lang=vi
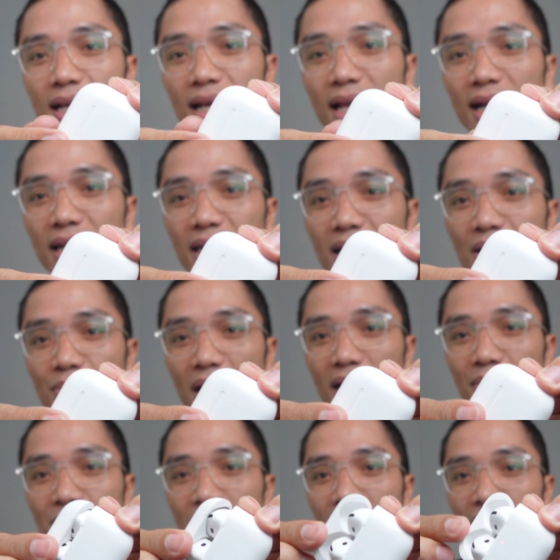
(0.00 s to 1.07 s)
là khi các
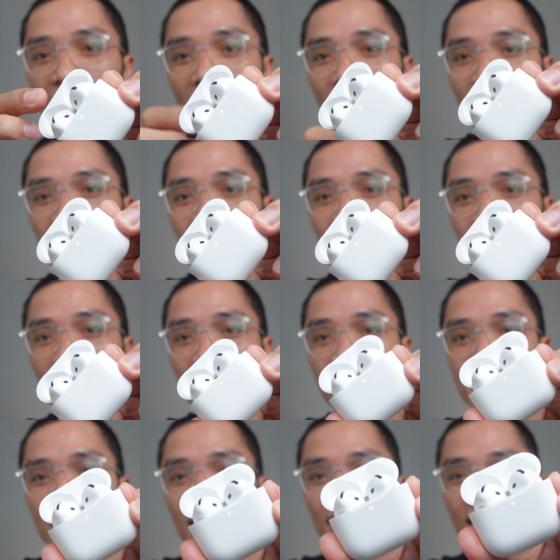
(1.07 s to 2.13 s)
bạn mở lên thì
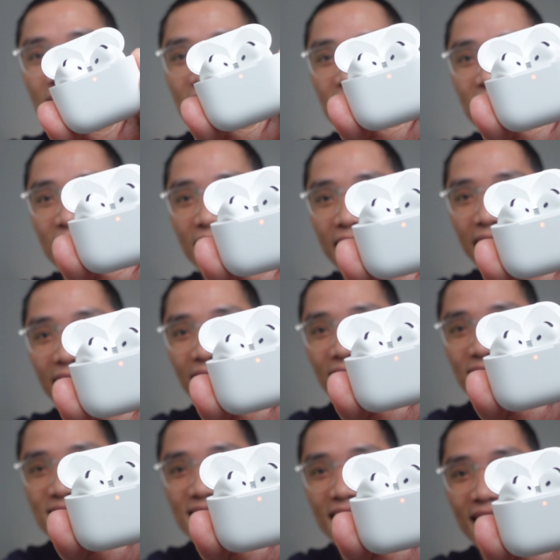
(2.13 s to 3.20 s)
sẽ thấy cái đèn
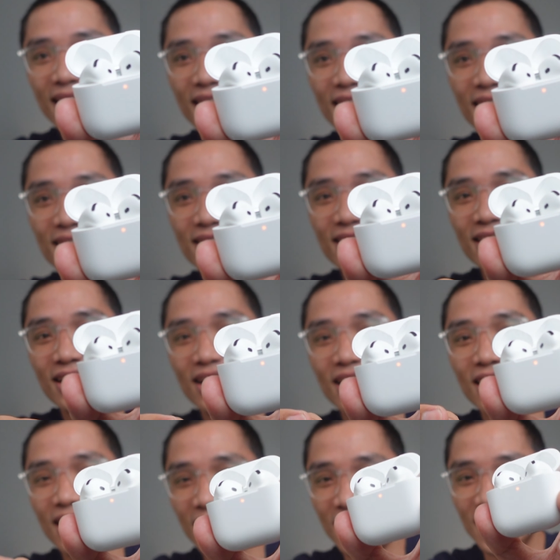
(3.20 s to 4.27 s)
sáng lên
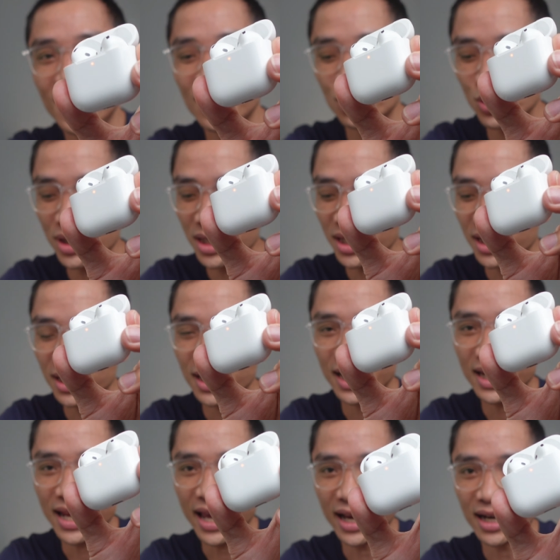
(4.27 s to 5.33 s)
à, tuy nhiên cái
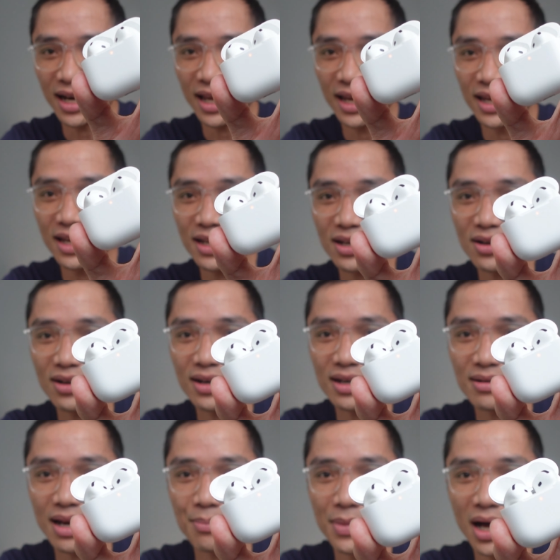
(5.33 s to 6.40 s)
đèn này nó
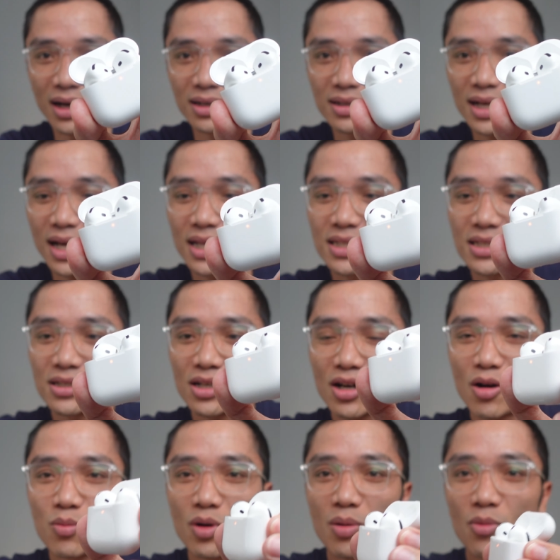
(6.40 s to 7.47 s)
nằm ẩn ha chứ nó
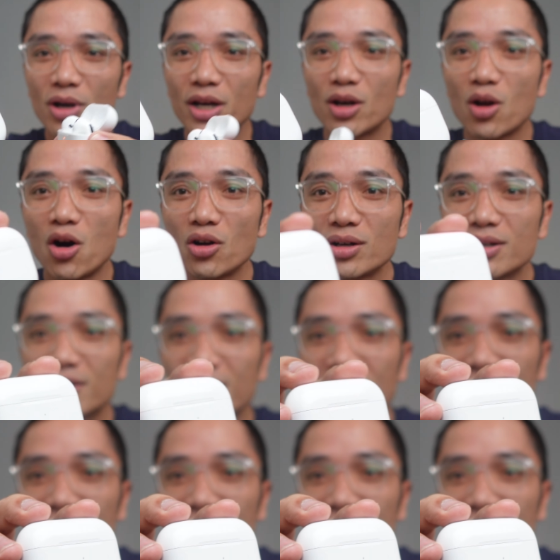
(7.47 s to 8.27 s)
không có một cái nốt